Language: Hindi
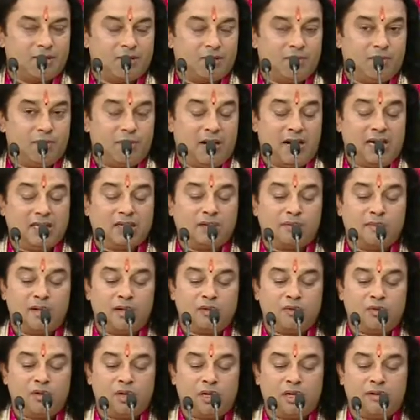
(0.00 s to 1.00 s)
महात्मा
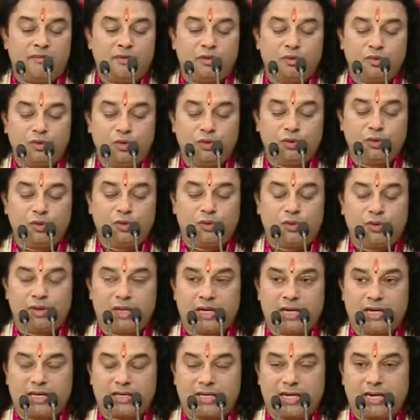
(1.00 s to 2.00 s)
को अवधूत
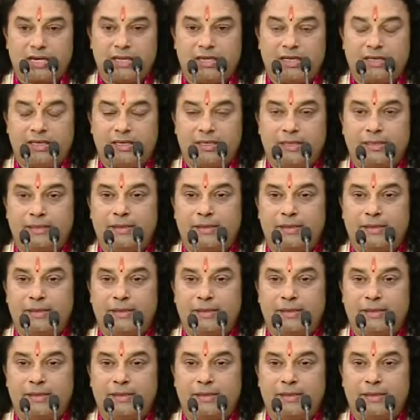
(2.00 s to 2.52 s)
होना चाहिए